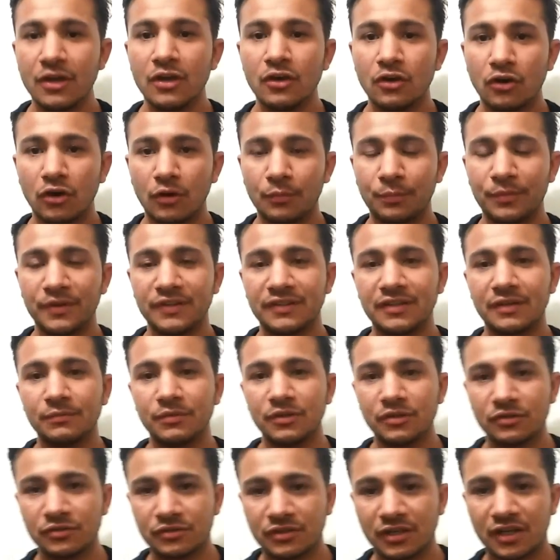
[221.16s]
में
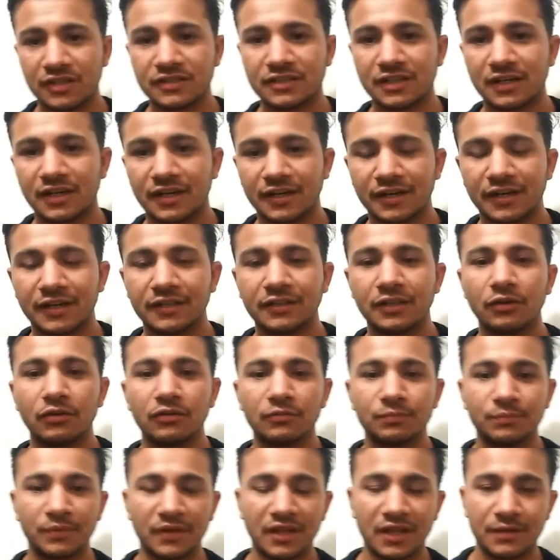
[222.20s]
ऑपरेशन ब्लू स्टार चलाया
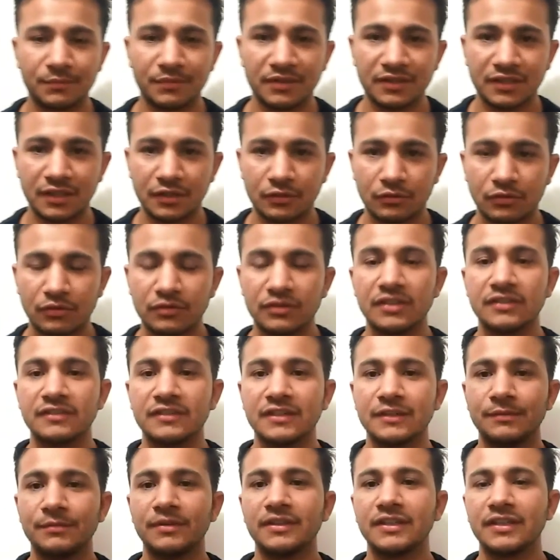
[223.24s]
गया था और प्रधानमंत्री
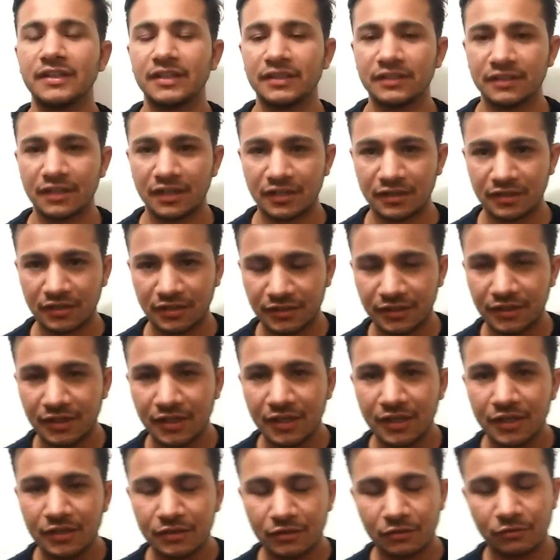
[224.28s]
कौन थी श्रीमती इंदिरा
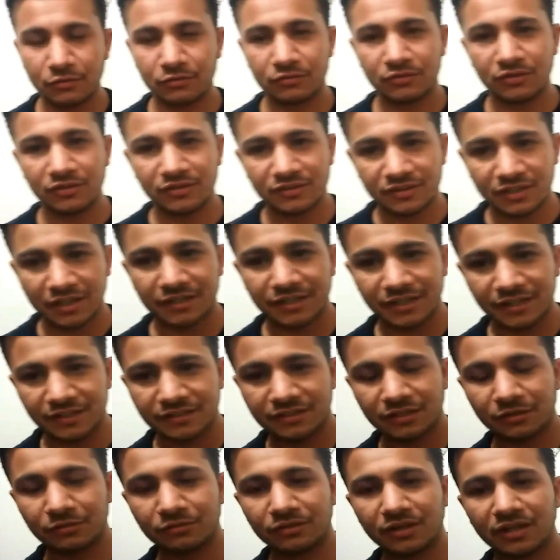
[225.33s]
गांधी दोस्तों
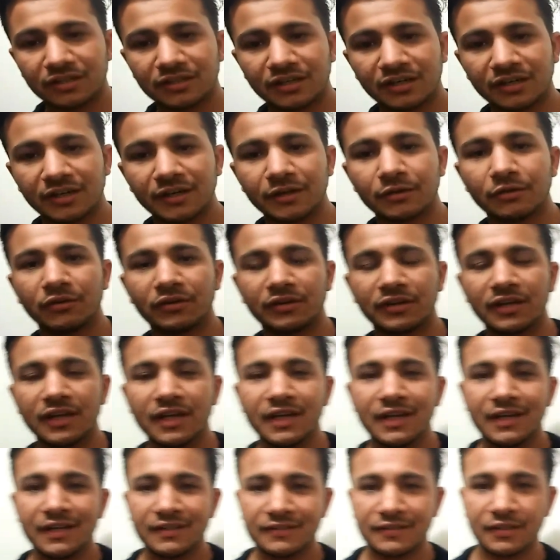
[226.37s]
इसका डेट जरूर याद रखें
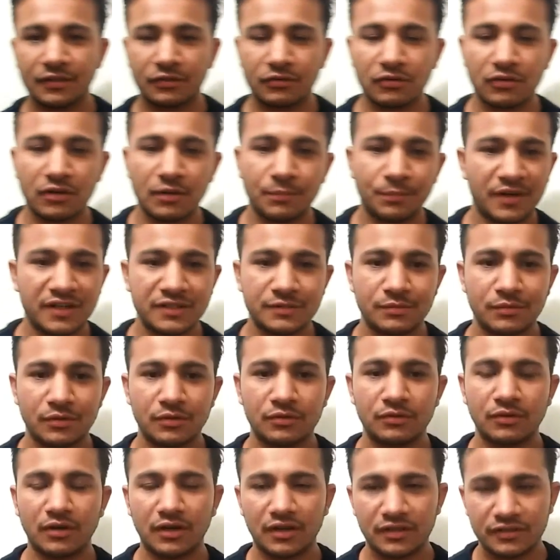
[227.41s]
और सिक्कों के
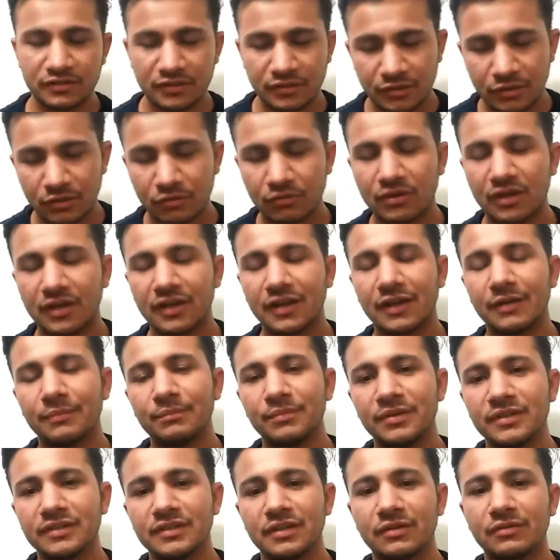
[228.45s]
पांचवें गुरु देव
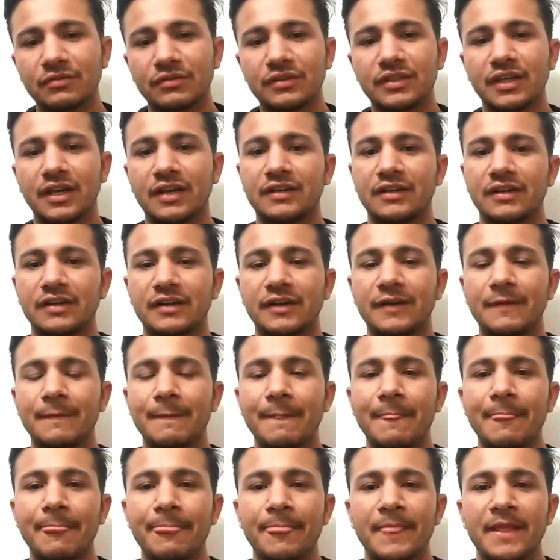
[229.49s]
का नाम भी जरूर ध्यान
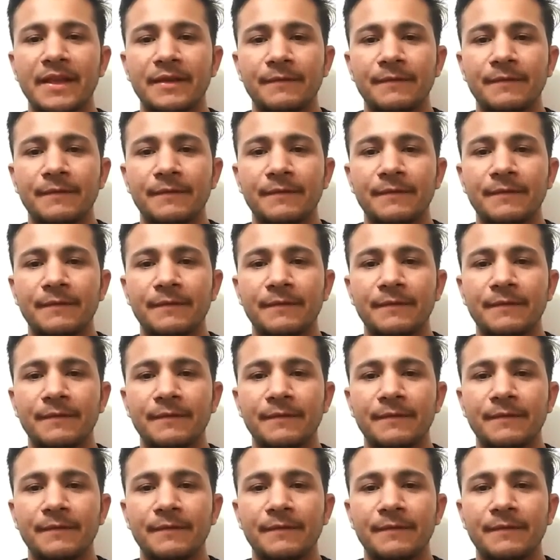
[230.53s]
रखें